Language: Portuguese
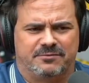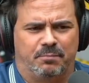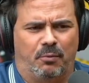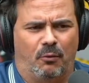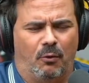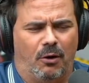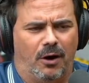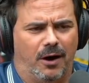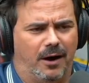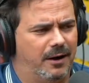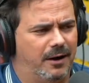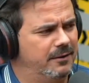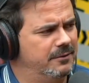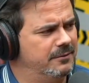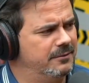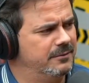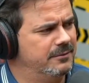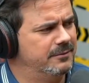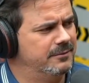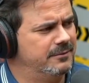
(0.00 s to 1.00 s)
porra.
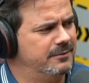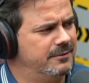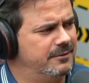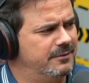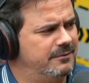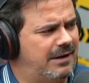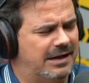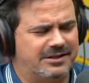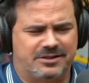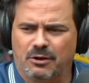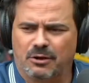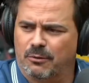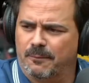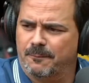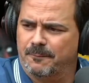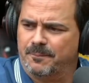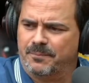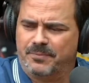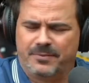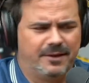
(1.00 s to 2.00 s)
Aí Se você o...